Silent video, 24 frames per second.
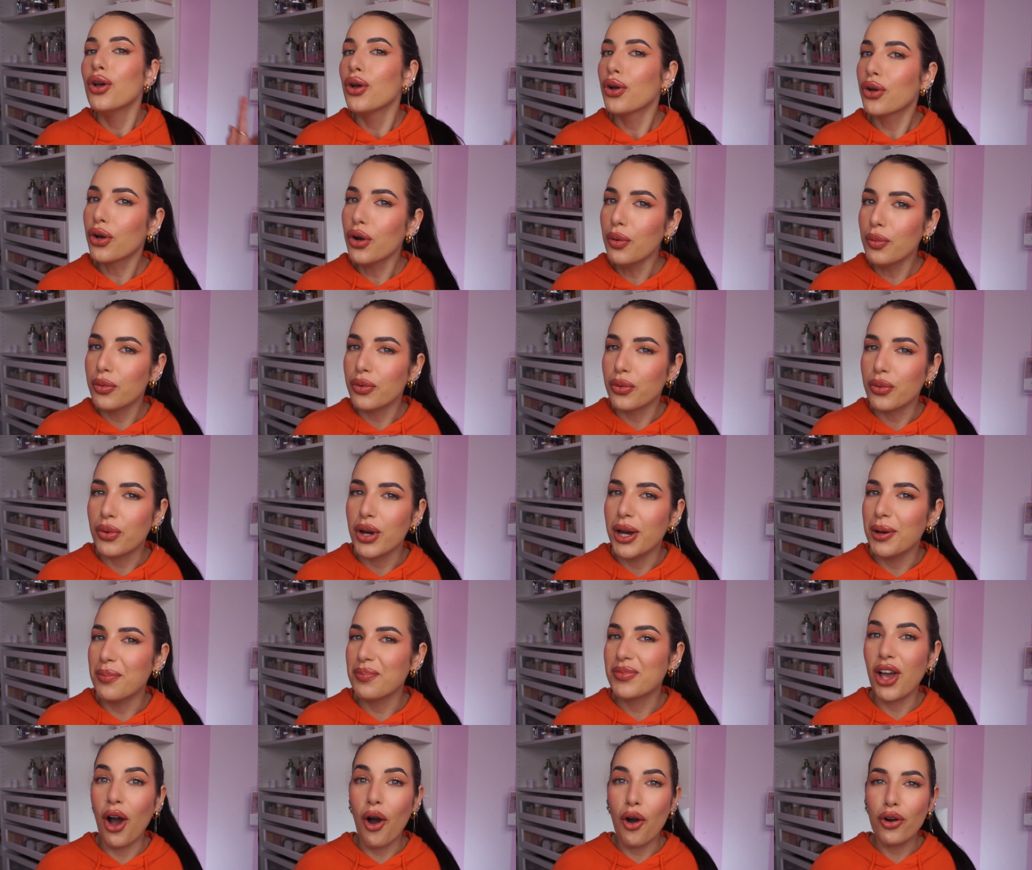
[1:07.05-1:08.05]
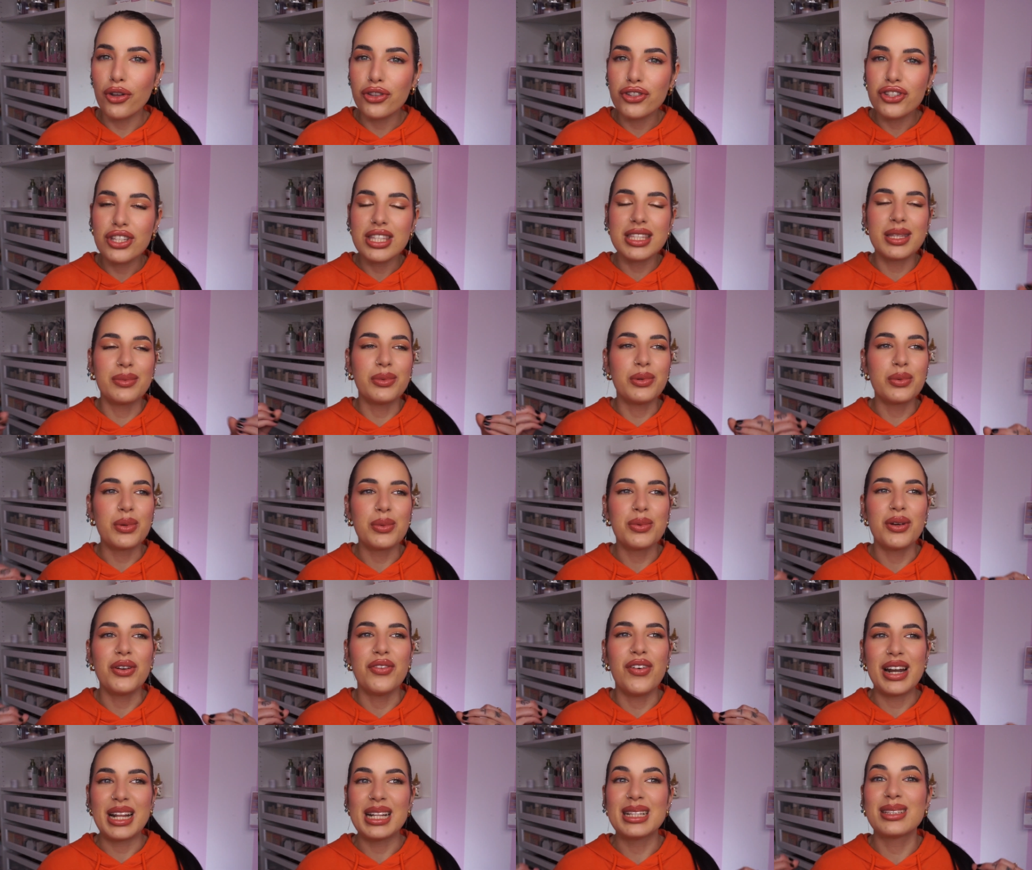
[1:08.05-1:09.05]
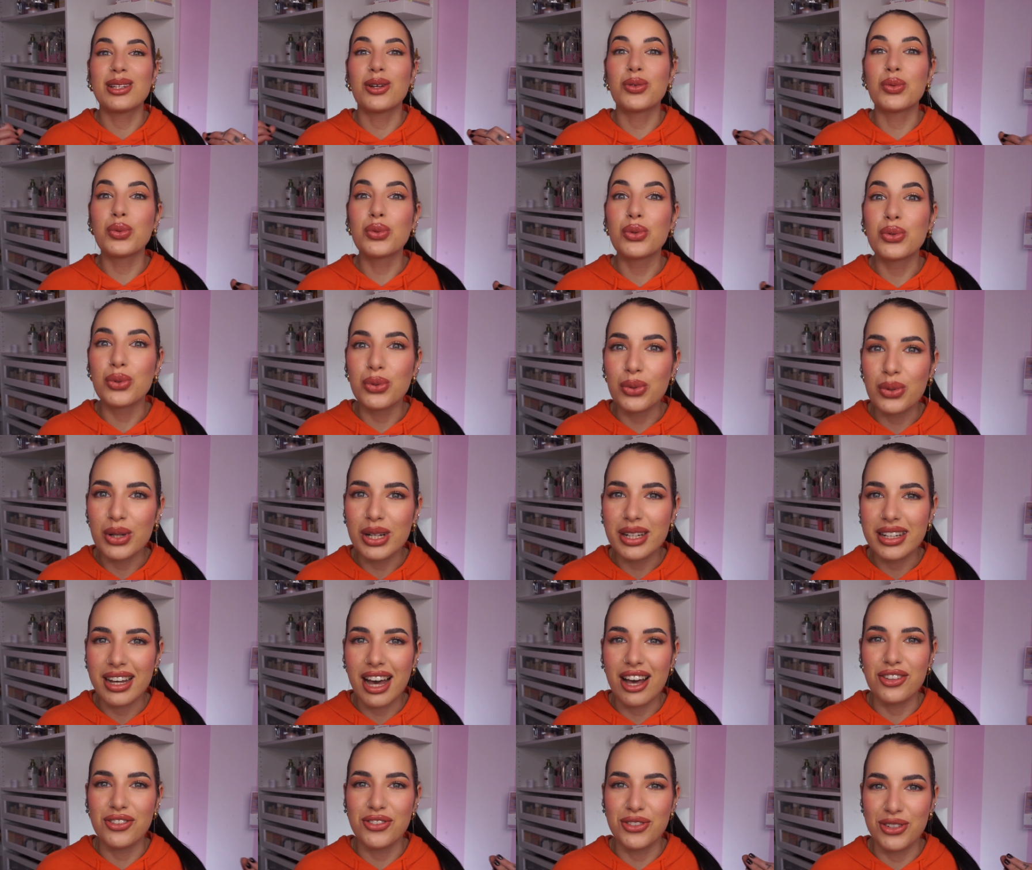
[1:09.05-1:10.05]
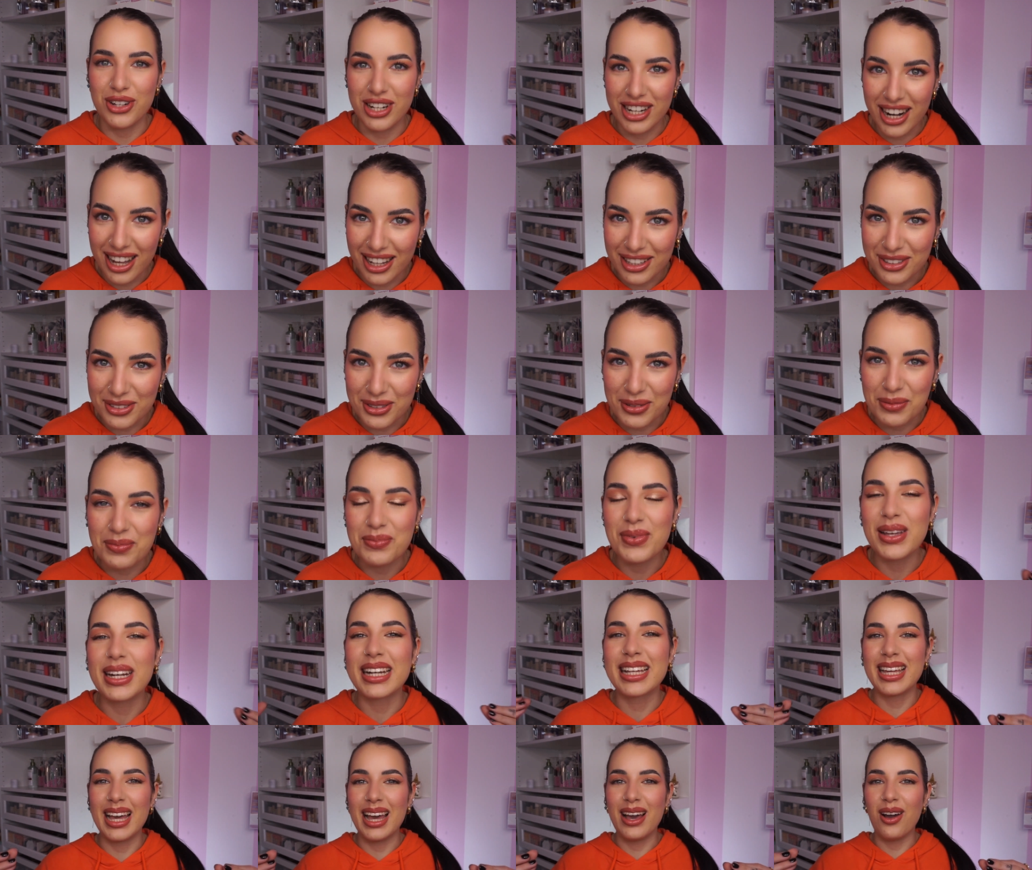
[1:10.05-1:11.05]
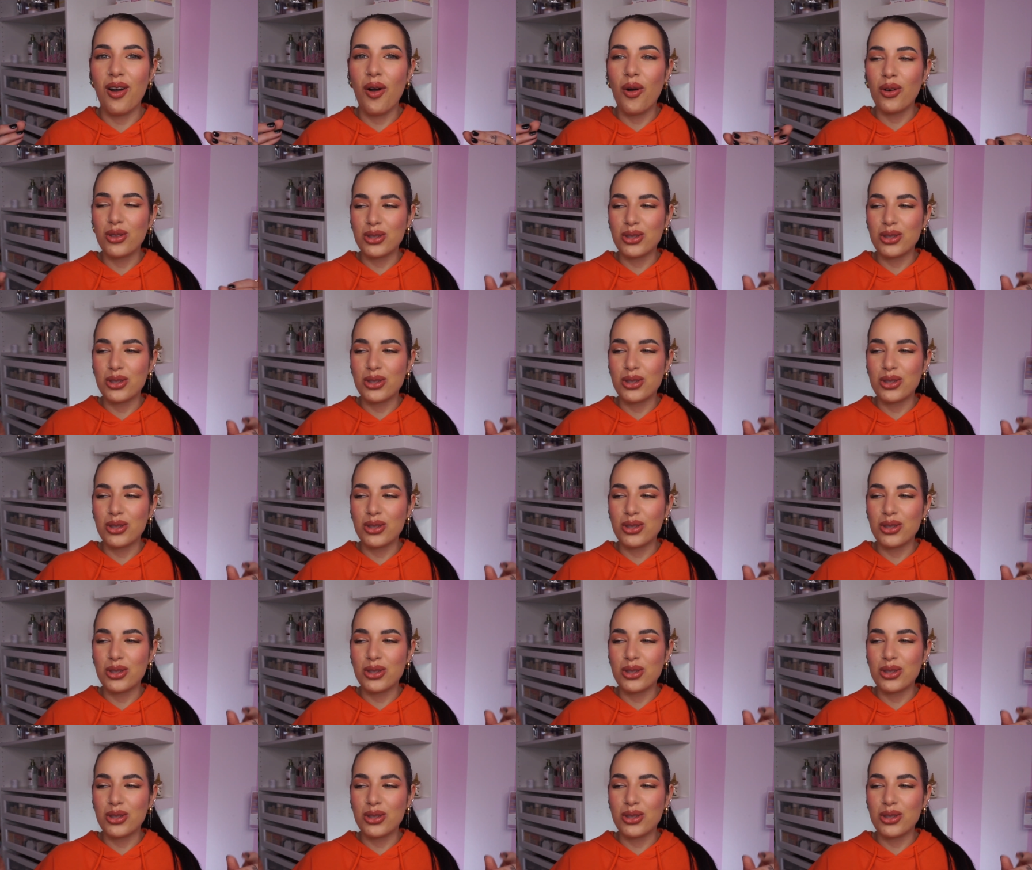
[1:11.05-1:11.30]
Comunque, oggi siamo qui per fare il tattoo tour aggiornato perché